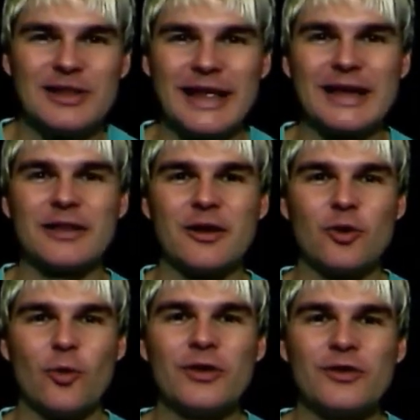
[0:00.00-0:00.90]
länger
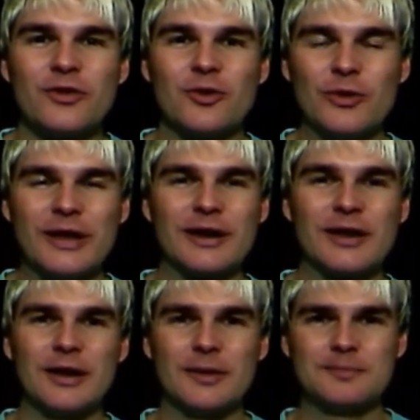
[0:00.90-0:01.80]
dauert, äußerst
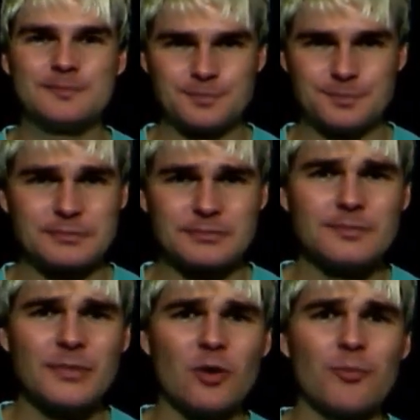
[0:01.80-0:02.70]
unangenehm
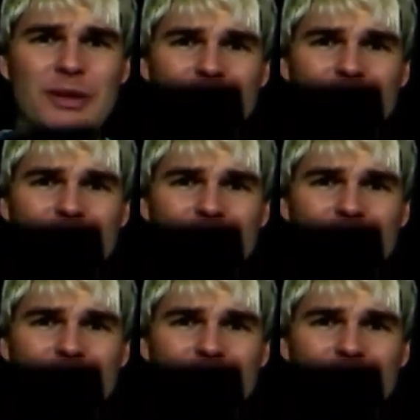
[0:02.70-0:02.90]
und man